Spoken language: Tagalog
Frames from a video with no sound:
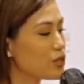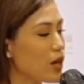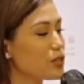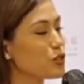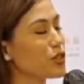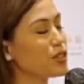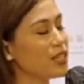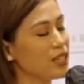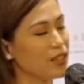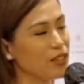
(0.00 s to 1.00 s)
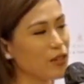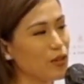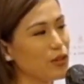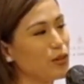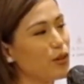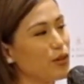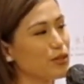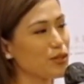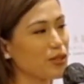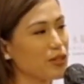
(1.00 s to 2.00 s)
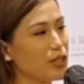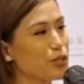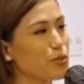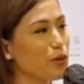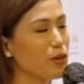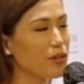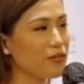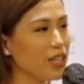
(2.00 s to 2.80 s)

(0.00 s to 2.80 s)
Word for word: a journey, yung, yung concert. It's more of